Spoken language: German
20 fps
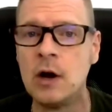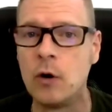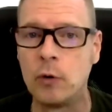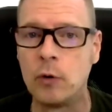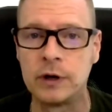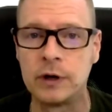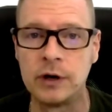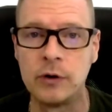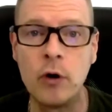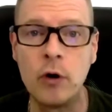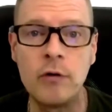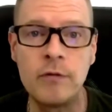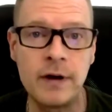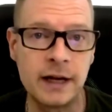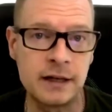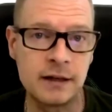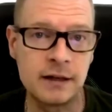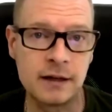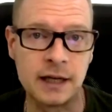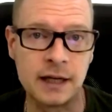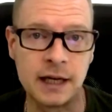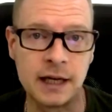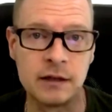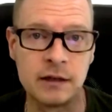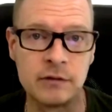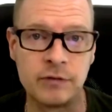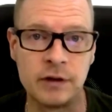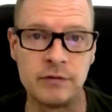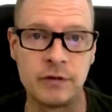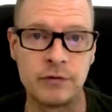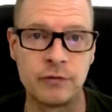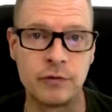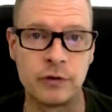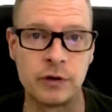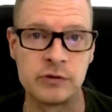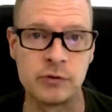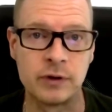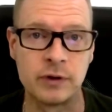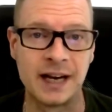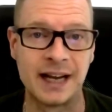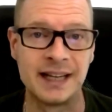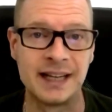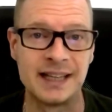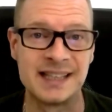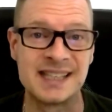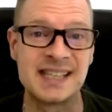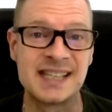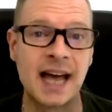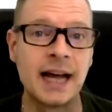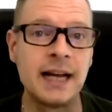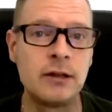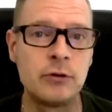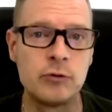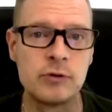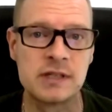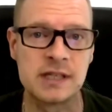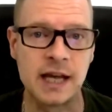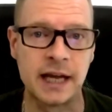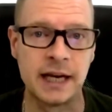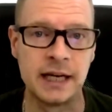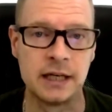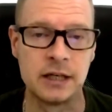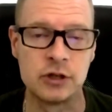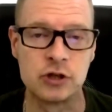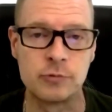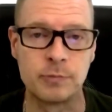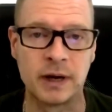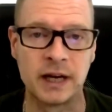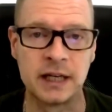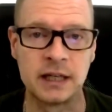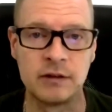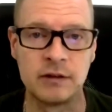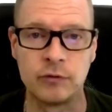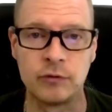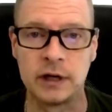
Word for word: Oder noch weitergehend, wenn wir von sogenannten Zeitungsenden sprechen,